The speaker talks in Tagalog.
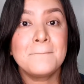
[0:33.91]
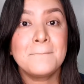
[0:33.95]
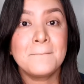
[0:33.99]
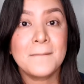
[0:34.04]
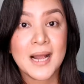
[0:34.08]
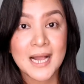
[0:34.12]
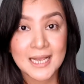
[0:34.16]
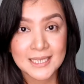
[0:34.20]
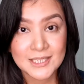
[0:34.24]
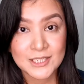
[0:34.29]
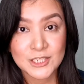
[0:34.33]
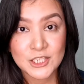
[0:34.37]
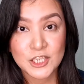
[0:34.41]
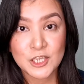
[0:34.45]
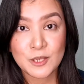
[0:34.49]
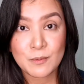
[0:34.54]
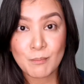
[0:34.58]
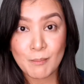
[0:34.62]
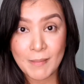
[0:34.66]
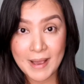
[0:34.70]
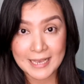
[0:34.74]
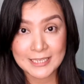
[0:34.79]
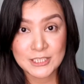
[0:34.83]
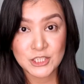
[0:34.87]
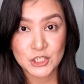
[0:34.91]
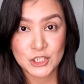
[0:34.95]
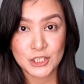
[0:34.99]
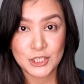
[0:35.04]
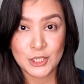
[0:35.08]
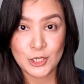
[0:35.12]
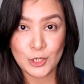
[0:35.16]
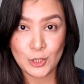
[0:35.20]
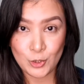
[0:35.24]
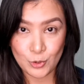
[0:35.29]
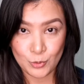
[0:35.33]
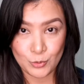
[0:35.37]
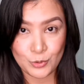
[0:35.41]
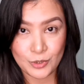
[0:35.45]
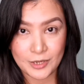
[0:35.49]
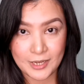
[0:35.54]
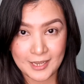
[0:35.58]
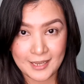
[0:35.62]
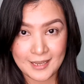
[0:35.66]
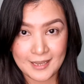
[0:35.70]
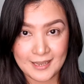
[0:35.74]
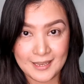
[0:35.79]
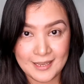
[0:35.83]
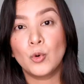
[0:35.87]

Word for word: matchy-matchy look.